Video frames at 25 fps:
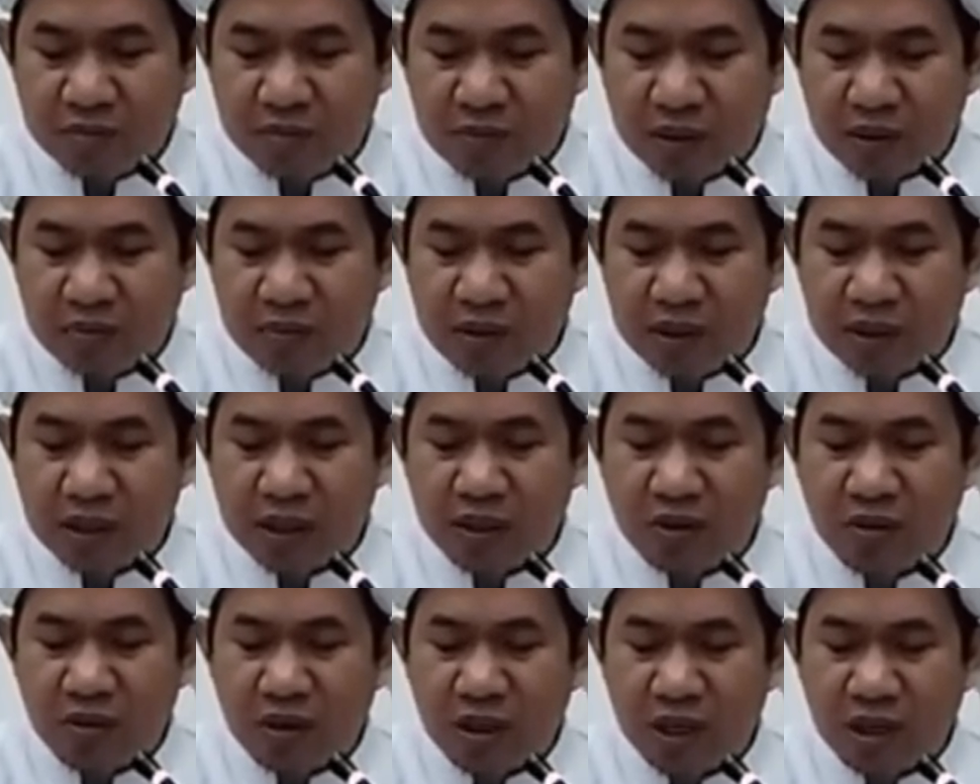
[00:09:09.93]

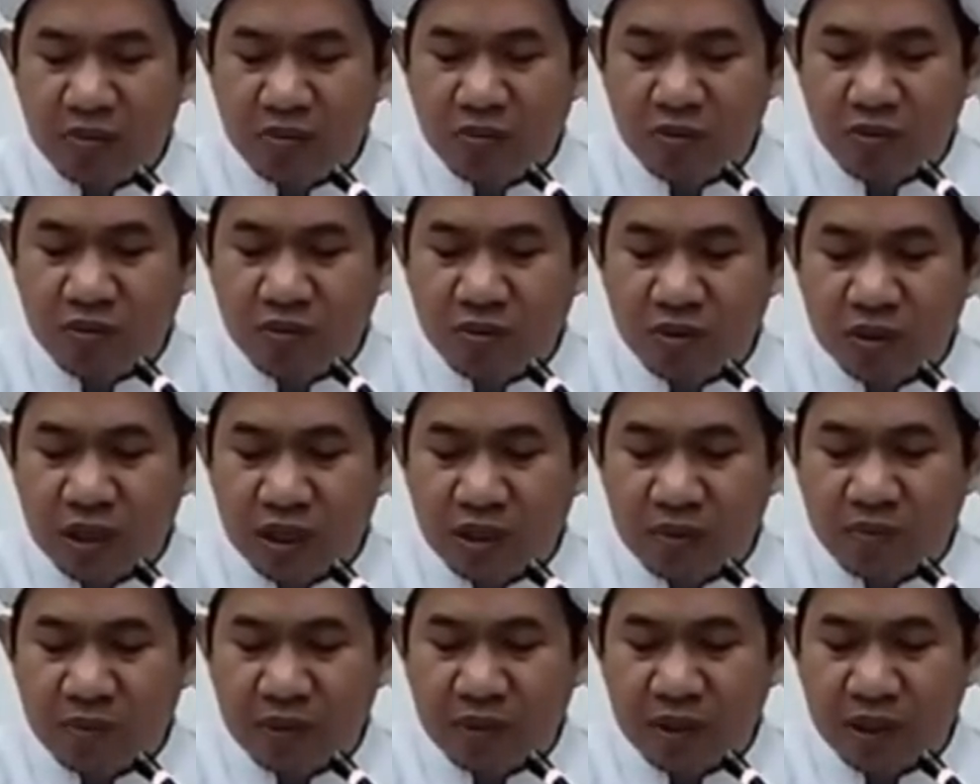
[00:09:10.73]
Perbanyak olehmu
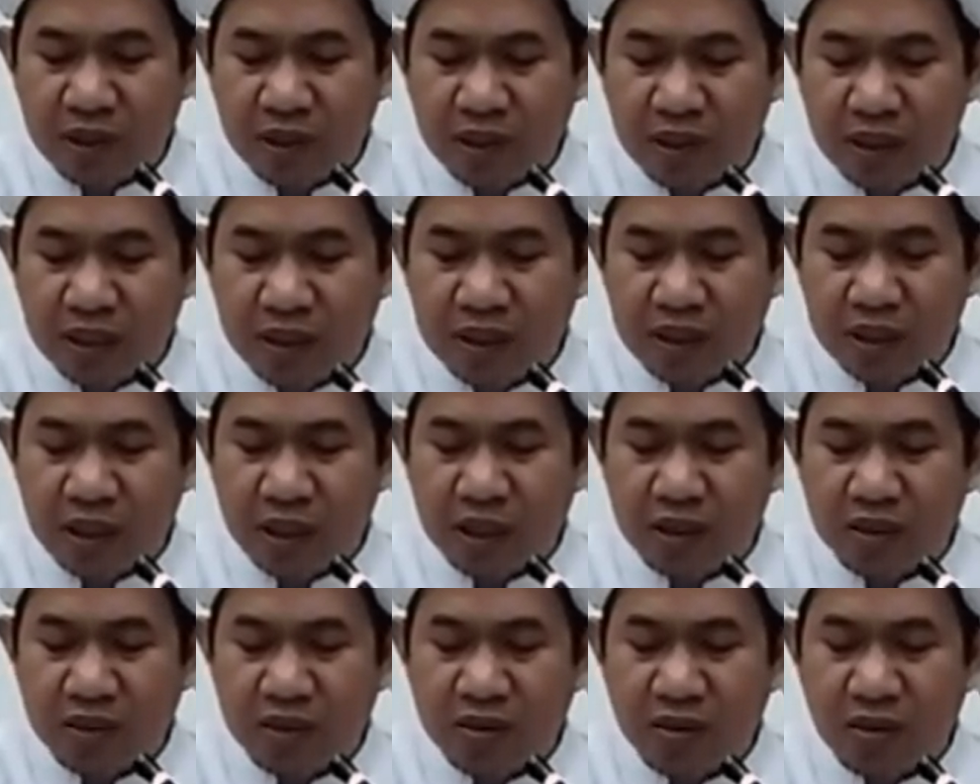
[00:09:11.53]
daripada niat
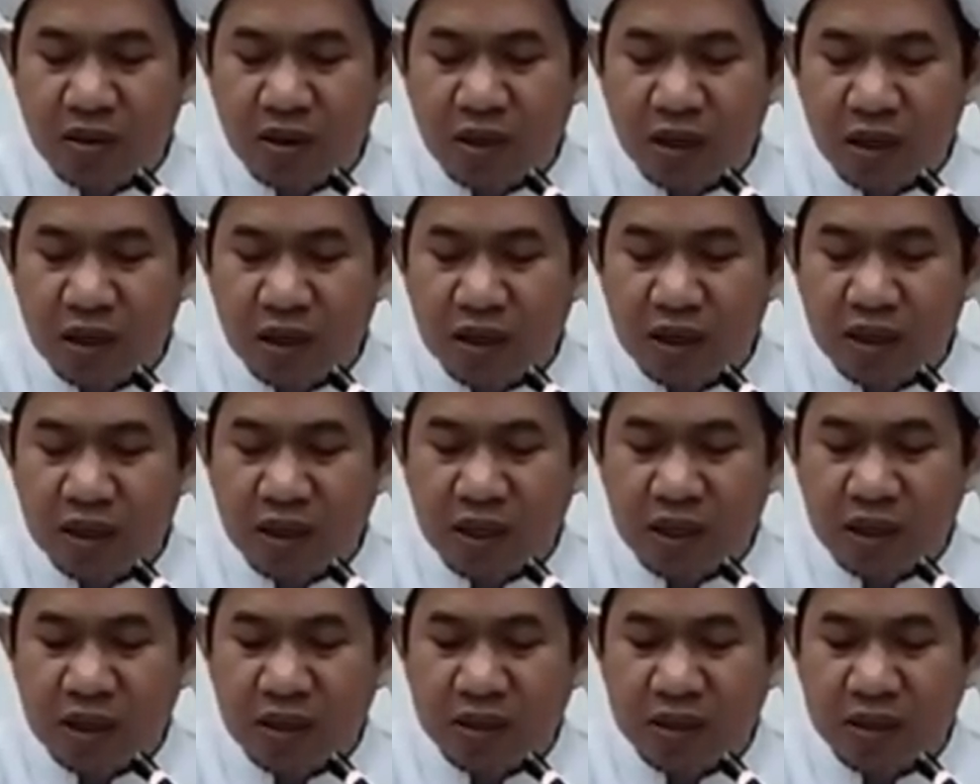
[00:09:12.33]
yang soleh
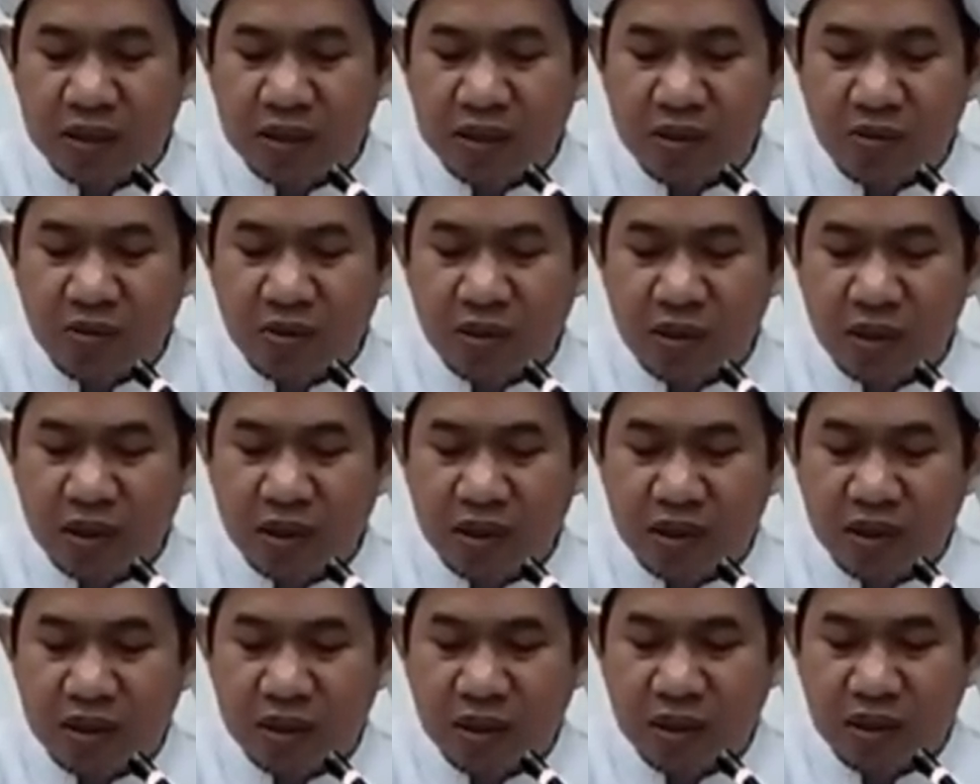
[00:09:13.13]
karena
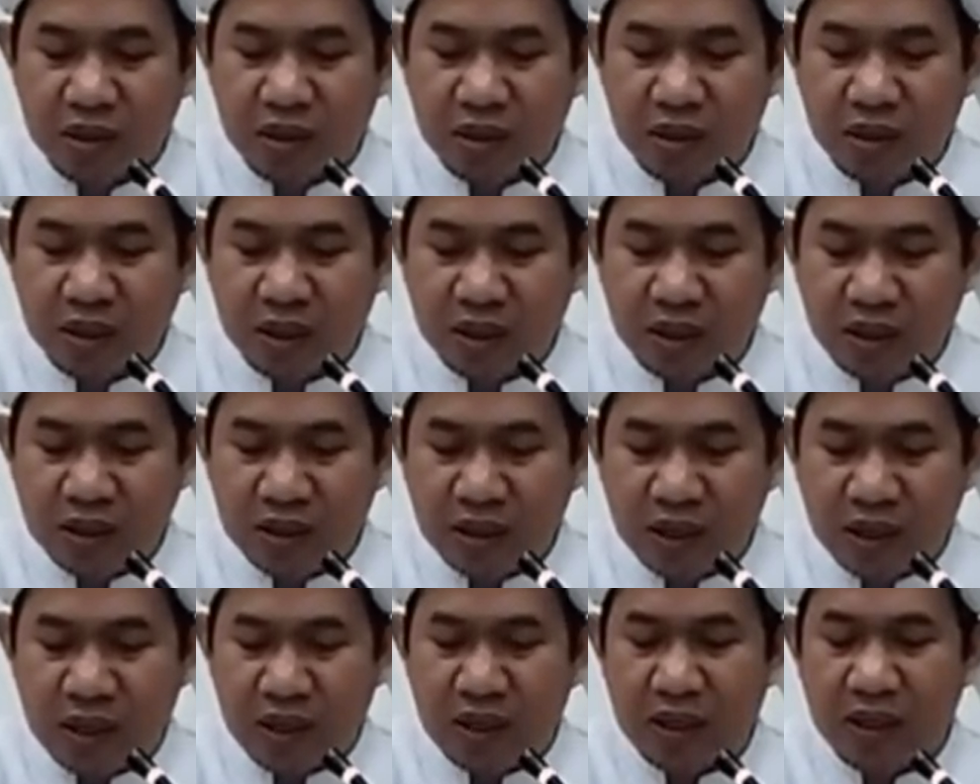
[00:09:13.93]
sesungguhnya
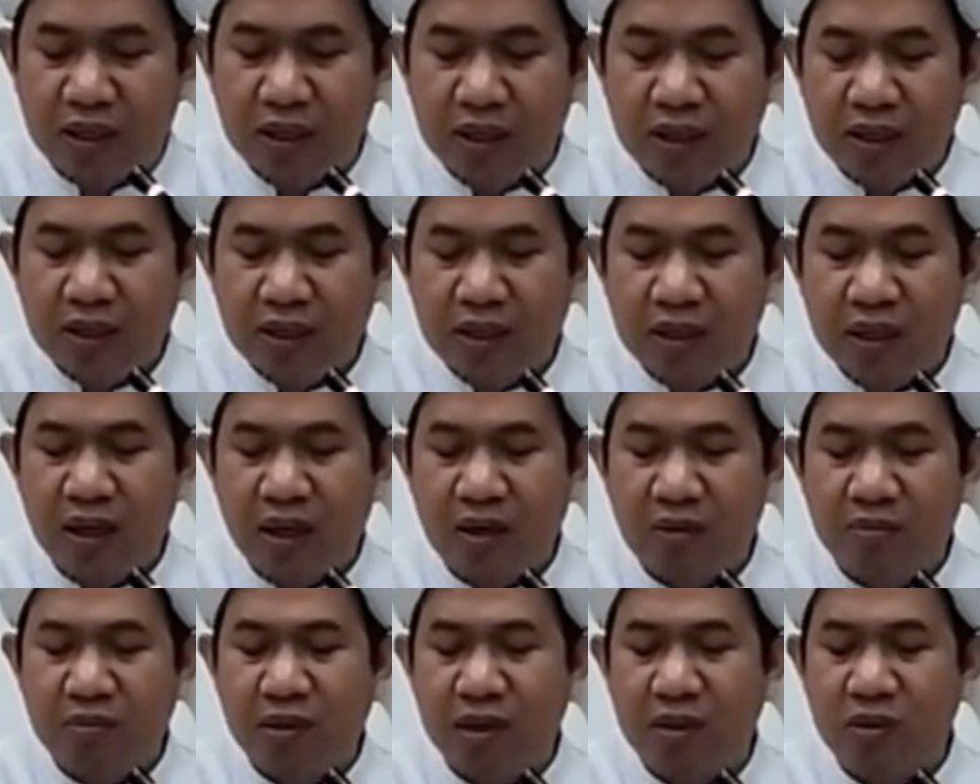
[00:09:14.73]
riya
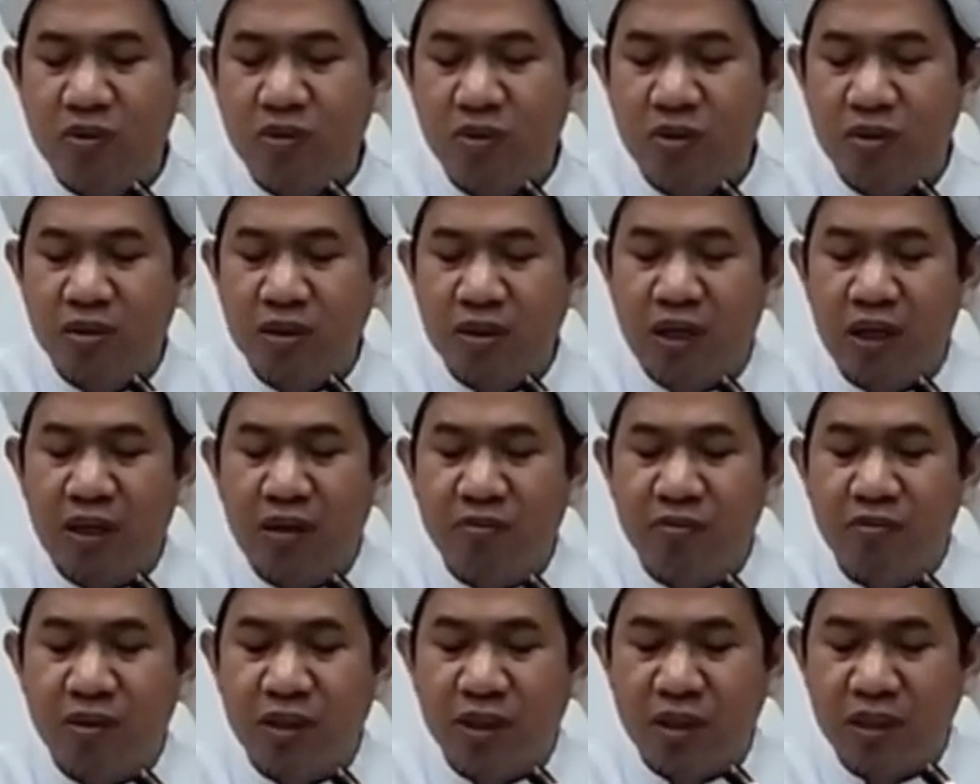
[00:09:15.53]
nggak masuk
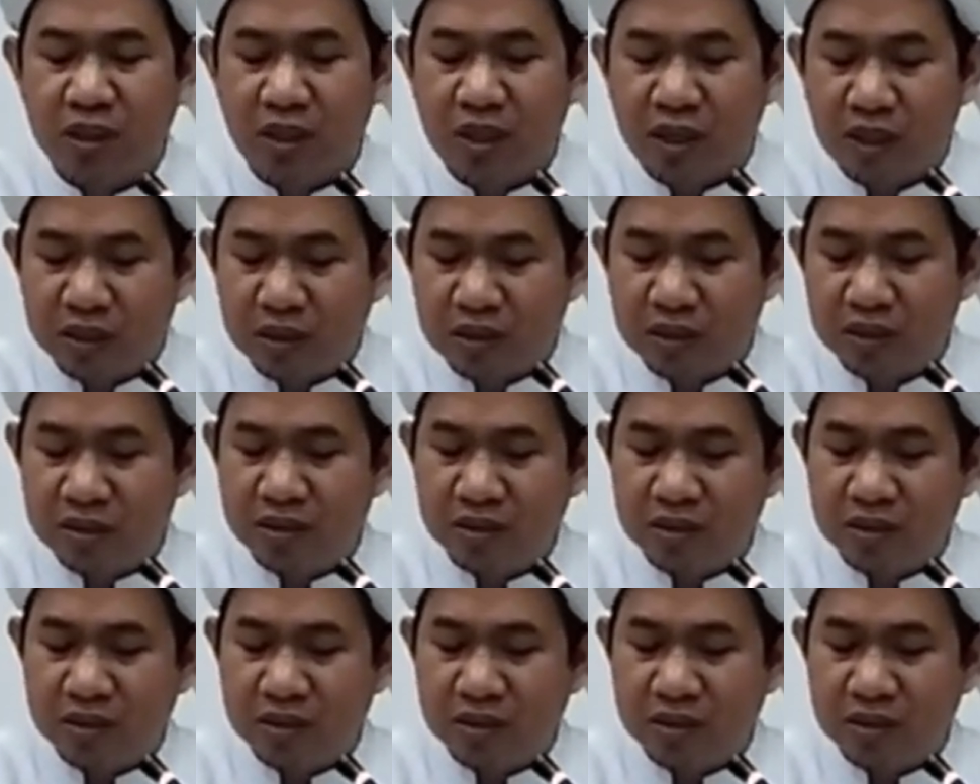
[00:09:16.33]
dalam niat.